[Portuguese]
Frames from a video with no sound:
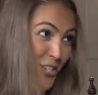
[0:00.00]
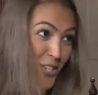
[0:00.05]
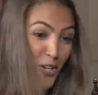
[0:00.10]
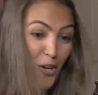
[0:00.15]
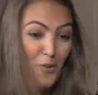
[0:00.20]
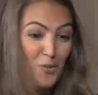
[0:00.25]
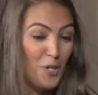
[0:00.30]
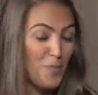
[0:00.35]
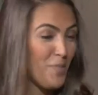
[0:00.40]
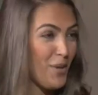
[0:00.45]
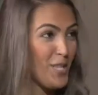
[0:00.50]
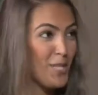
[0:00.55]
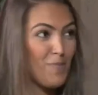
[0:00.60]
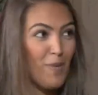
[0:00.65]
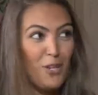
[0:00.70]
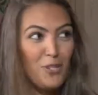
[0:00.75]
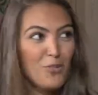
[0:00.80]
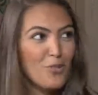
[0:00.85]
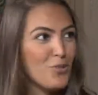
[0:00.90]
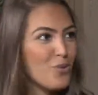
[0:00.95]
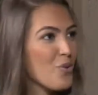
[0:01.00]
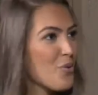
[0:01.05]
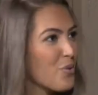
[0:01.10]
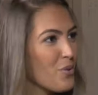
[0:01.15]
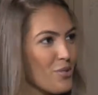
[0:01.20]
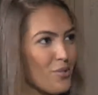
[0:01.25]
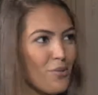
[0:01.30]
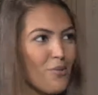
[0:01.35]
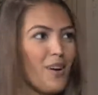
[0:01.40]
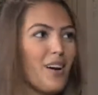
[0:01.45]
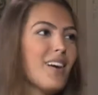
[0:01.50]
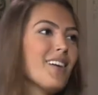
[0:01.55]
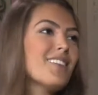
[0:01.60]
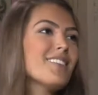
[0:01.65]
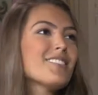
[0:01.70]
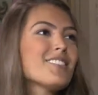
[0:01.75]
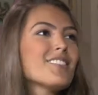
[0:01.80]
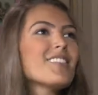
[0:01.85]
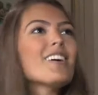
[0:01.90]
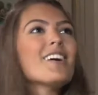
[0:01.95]
Eu já participei de outros concursos
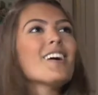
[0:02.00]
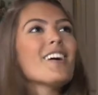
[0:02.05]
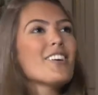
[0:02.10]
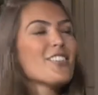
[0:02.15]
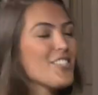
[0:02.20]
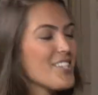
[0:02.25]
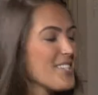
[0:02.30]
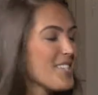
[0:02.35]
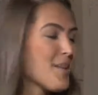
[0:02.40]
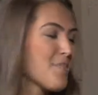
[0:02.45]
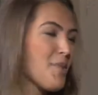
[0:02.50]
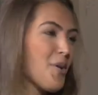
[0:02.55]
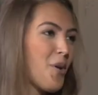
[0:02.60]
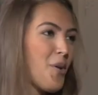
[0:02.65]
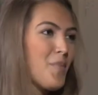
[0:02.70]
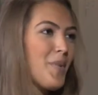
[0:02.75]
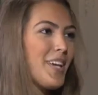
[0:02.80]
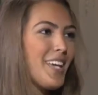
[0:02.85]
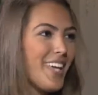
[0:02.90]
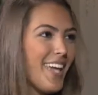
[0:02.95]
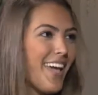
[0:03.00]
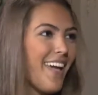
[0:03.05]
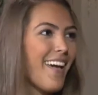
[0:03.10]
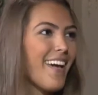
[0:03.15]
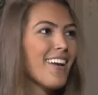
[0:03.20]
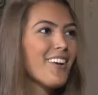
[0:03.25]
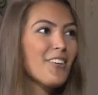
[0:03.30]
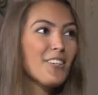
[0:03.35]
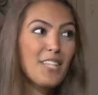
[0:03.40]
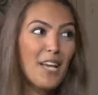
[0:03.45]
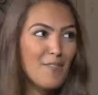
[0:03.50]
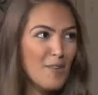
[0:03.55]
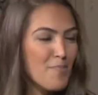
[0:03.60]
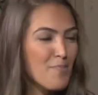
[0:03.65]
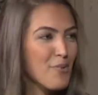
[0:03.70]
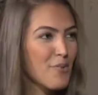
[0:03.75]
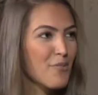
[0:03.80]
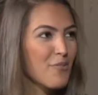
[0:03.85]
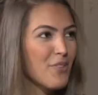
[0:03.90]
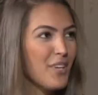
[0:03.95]
antes já sabia como é que era, o que estava
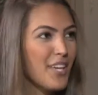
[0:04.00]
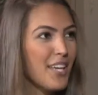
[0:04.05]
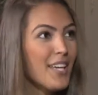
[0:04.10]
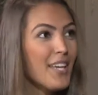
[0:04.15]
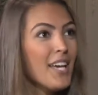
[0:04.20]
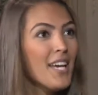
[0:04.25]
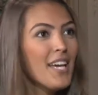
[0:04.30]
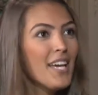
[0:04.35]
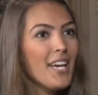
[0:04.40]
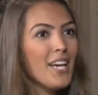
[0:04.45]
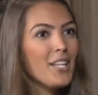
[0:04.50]
por vir.